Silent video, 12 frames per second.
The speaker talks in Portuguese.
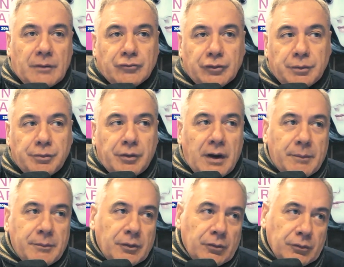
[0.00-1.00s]
no outro
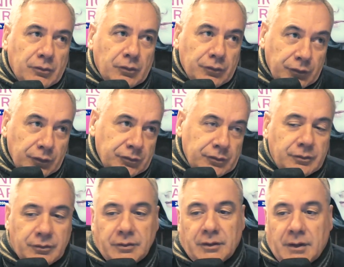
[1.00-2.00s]
programa, com, com os outros,
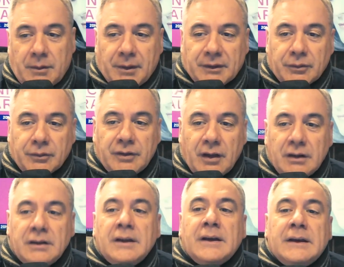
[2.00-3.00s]
na parte
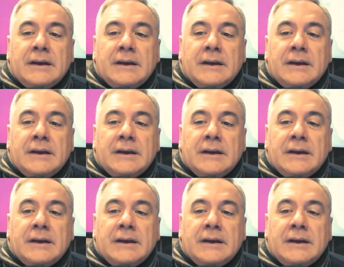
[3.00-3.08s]
social.